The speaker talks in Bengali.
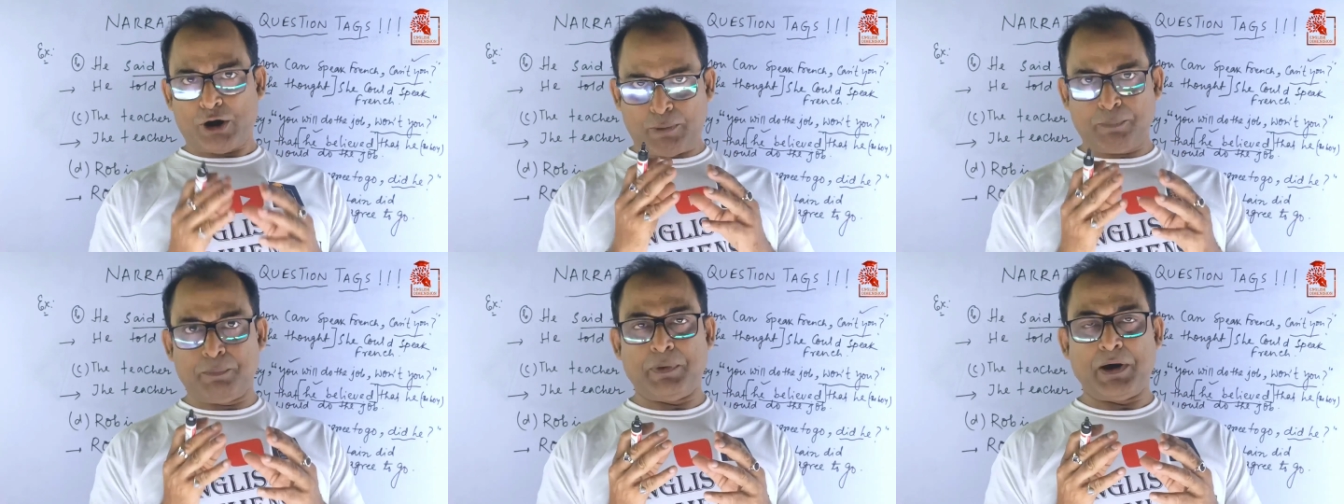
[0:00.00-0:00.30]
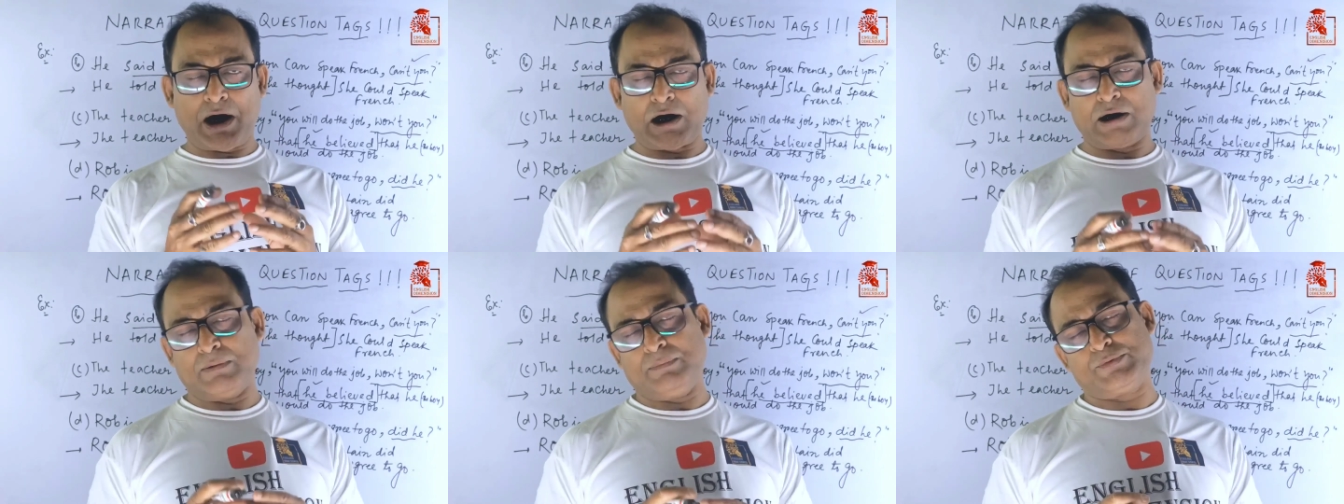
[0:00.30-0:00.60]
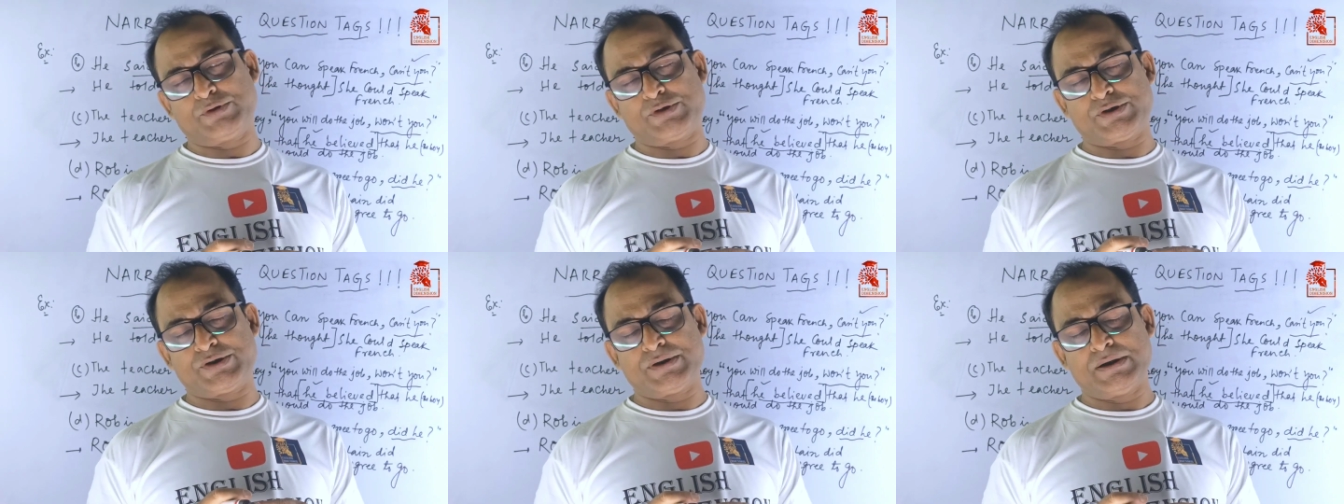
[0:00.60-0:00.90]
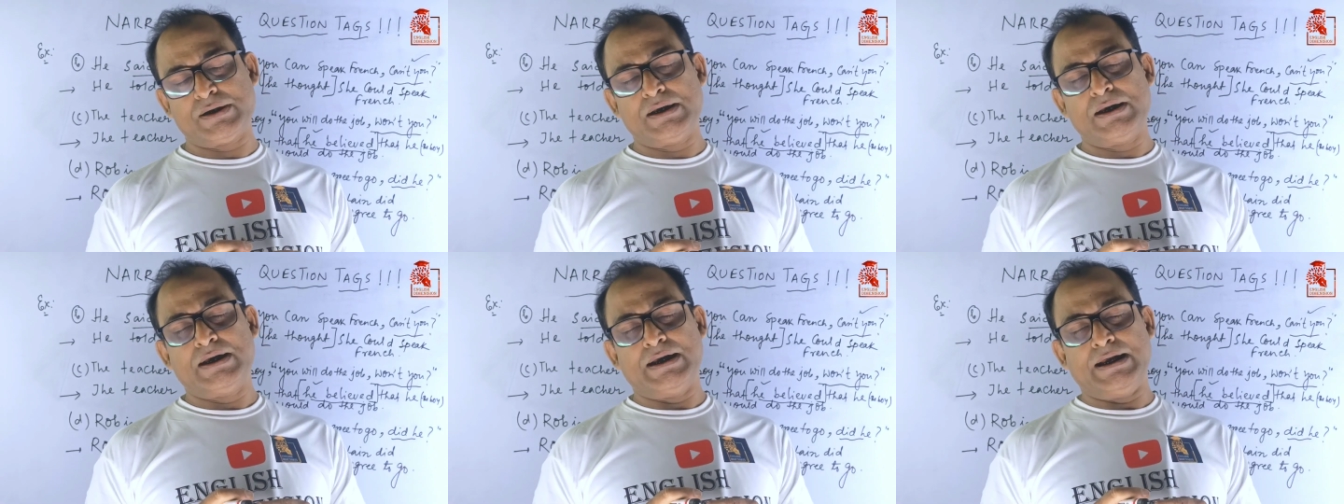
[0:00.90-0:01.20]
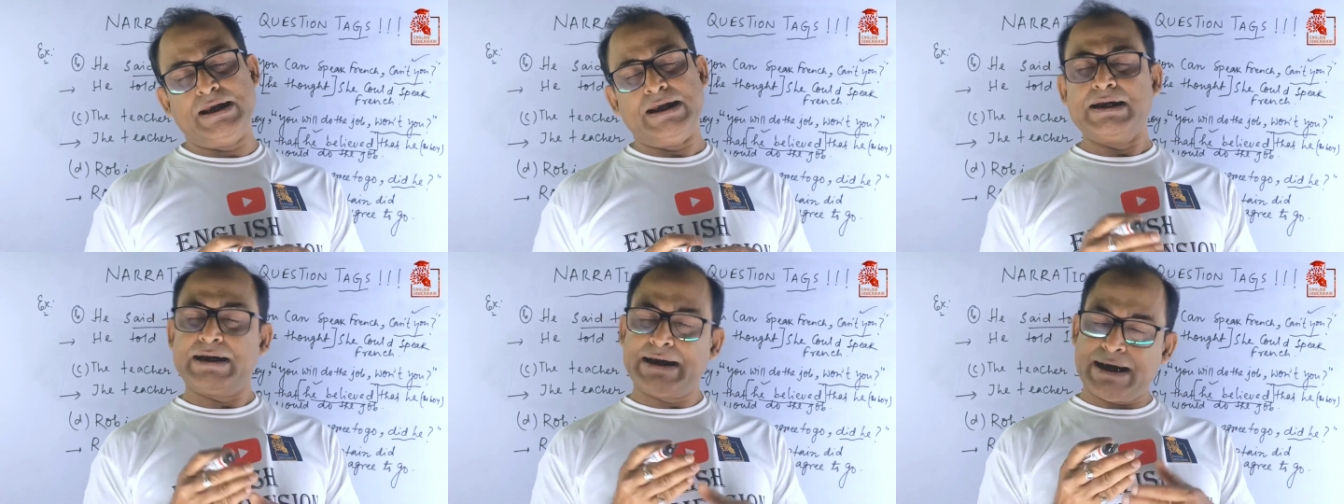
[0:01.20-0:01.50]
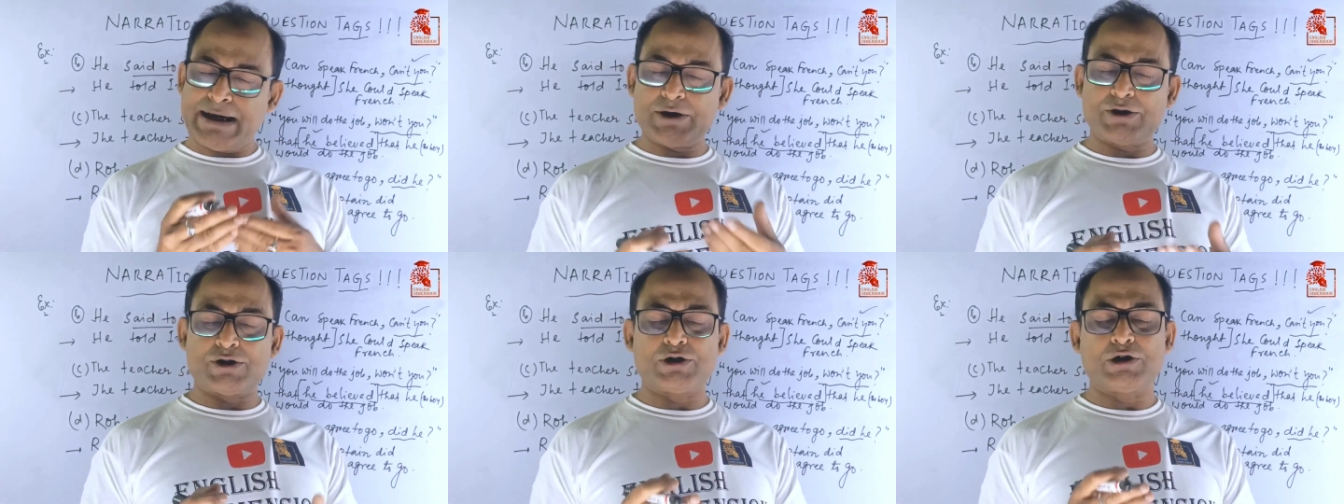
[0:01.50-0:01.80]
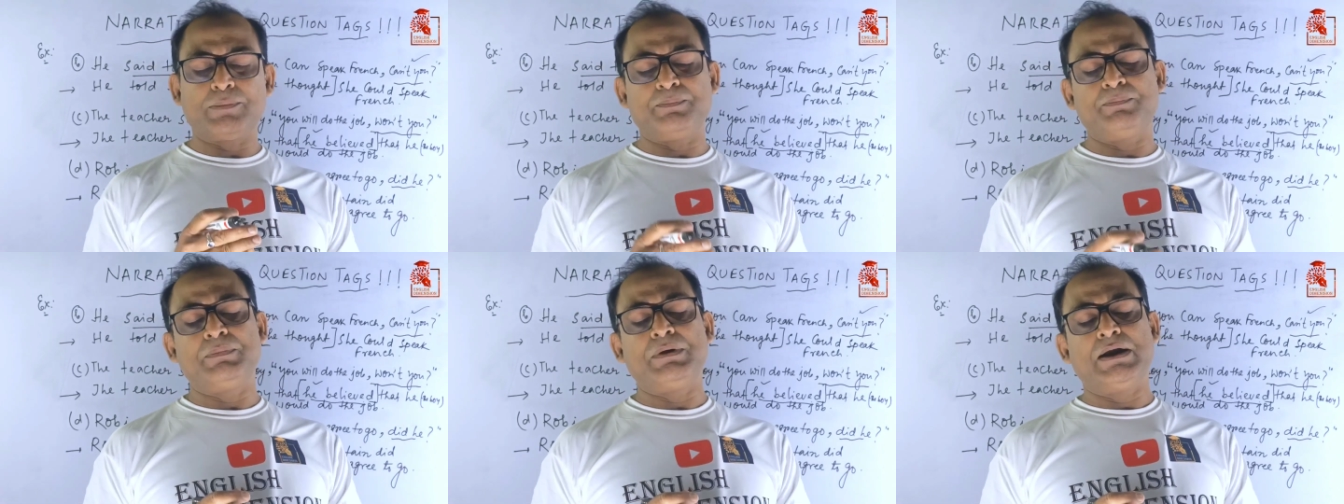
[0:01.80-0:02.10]
অফ ভার্বস ইন কেস
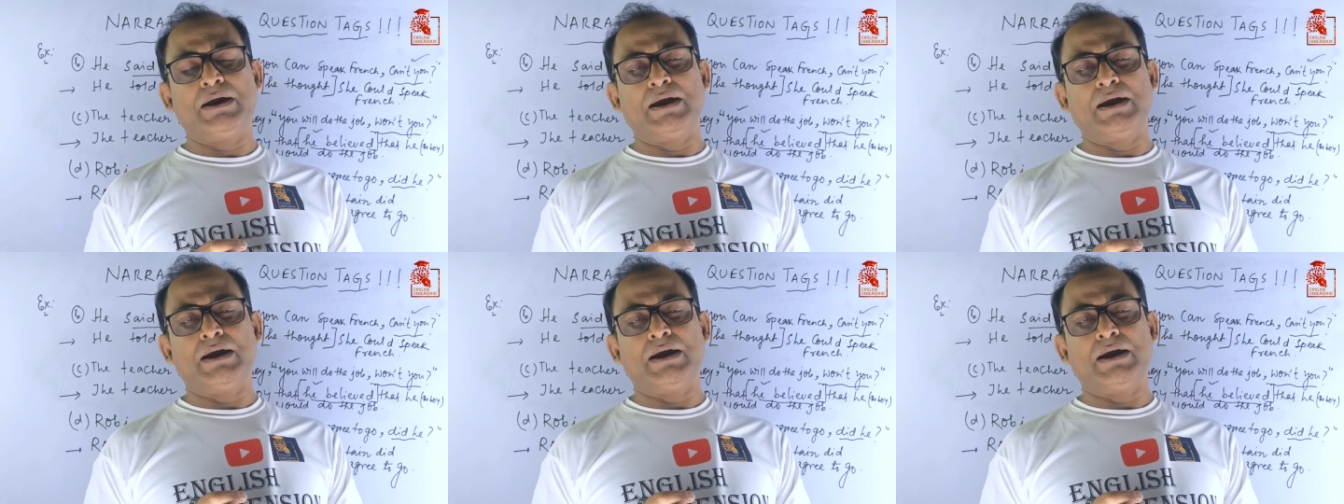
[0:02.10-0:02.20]
অফ